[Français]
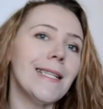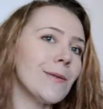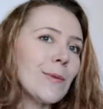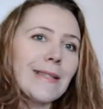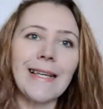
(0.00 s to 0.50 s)
qui
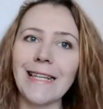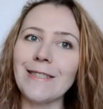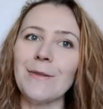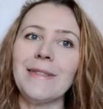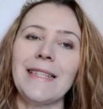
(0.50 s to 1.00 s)
sont
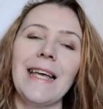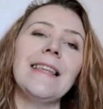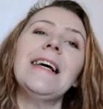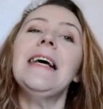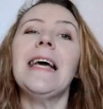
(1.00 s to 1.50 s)
très
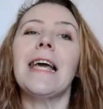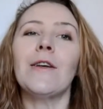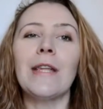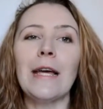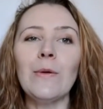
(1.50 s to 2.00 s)
anciennes.
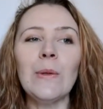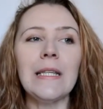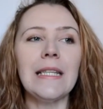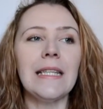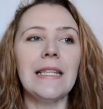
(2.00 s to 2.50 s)
Et il y en a
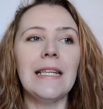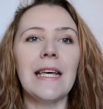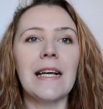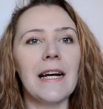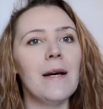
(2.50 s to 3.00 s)
une qui
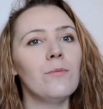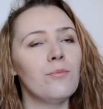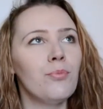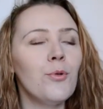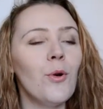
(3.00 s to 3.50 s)
est quand même
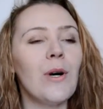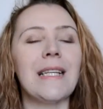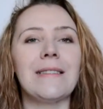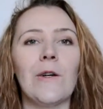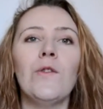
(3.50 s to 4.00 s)
plutôt
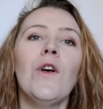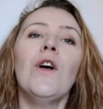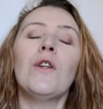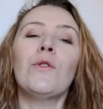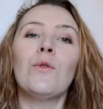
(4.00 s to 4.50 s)
récente.
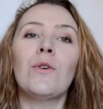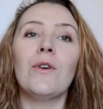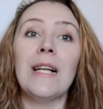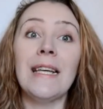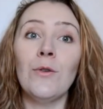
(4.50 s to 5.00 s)
Donc
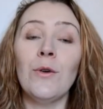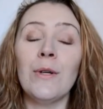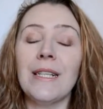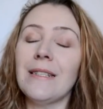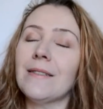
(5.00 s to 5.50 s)
les
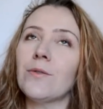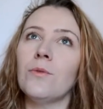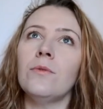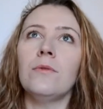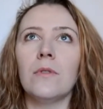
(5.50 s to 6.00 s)
deux qui sont...
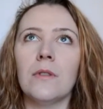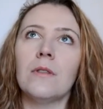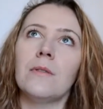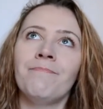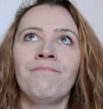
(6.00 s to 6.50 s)

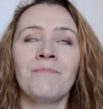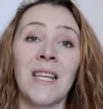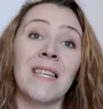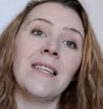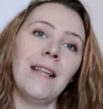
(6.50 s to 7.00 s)
Euh,
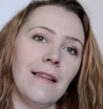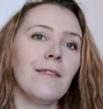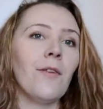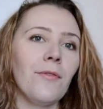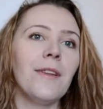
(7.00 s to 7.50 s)
qui
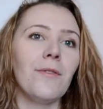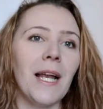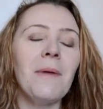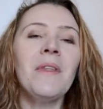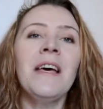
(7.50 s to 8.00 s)
datent en fait, voilà.